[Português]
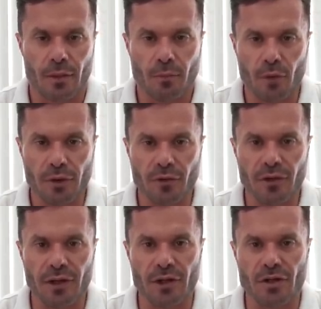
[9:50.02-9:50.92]
Muitos
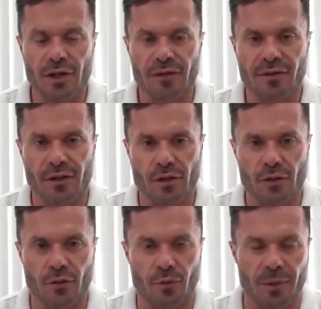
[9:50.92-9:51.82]
ingredientes
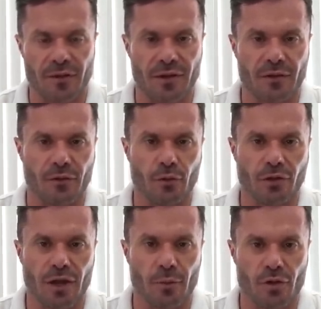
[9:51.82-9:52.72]
ativos presentes
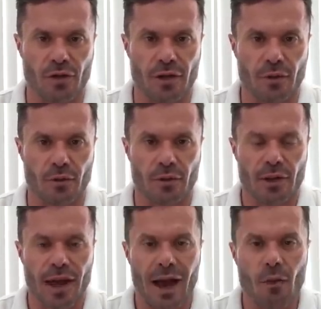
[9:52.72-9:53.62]
no termogênico
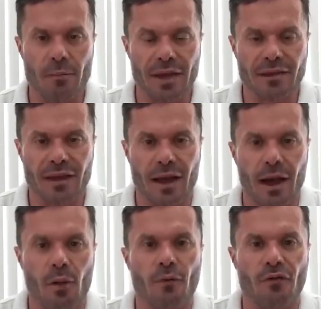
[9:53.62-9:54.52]
aumenta
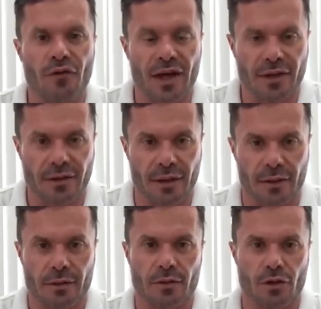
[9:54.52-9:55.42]
a
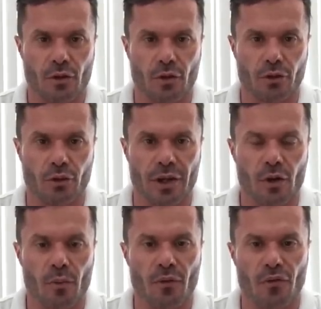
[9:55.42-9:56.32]
oferta de gordura
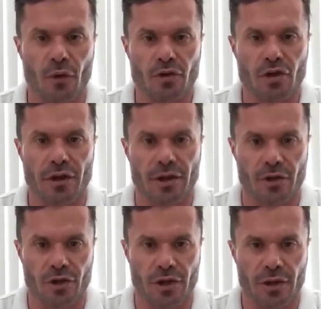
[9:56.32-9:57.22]
como fonte de
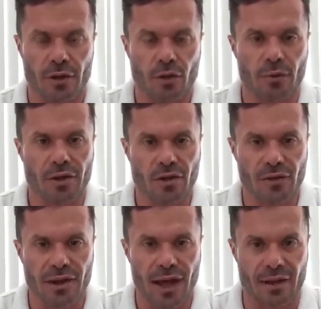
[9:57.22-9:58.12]
energia numa
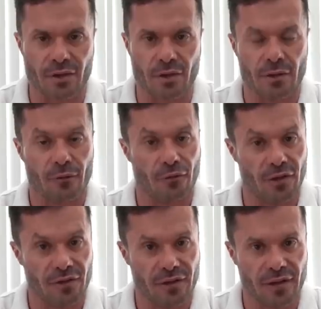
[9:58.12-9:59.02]
atividade
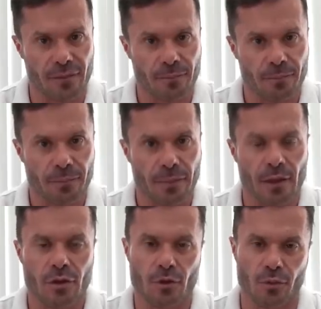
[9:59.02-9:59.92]
física
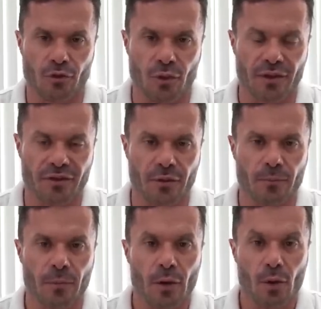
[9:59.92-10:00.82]
de
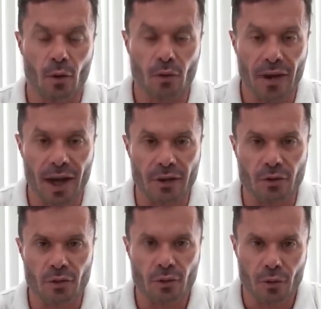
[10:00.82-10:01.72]
musculação ou um
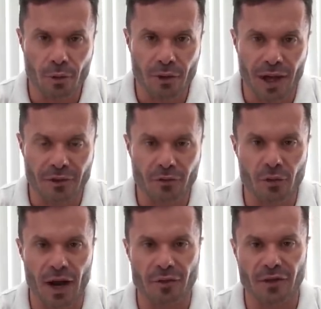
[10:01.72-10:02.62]
cardio, como é o caso
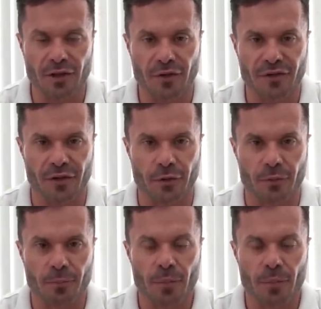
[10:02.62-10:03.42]
que o Rafa está fazendo.